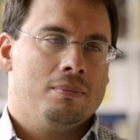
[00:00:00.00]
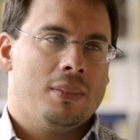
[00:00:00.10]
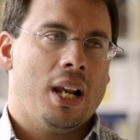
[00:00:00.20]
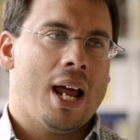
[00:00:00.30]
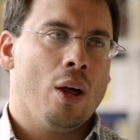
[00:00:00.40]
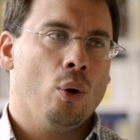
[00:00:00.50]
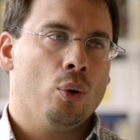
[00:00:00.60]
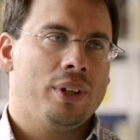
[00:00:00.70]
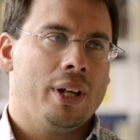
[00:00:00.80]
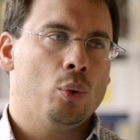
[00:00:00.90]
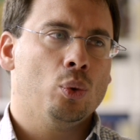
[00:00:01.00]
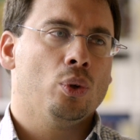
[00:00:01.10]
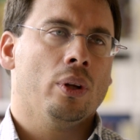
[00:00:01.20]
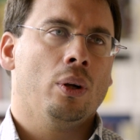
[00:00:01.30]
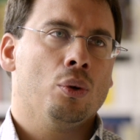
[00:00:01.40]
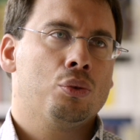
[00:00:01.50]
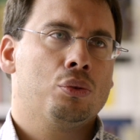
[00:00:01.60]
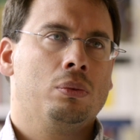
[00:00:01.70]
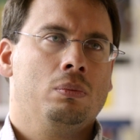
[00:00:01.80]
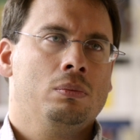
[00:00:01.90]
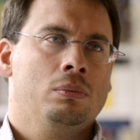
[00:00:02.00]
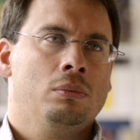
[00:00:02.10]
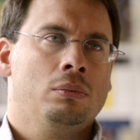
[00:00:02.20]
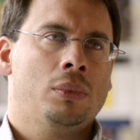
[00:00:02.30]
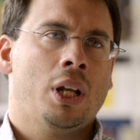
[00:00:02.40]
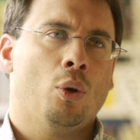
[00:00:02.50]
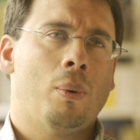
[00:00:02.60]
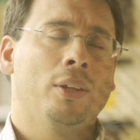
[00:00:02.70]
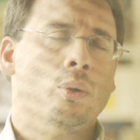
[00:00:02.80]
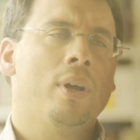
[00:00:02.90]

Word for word: del lado de uno de los de los bandos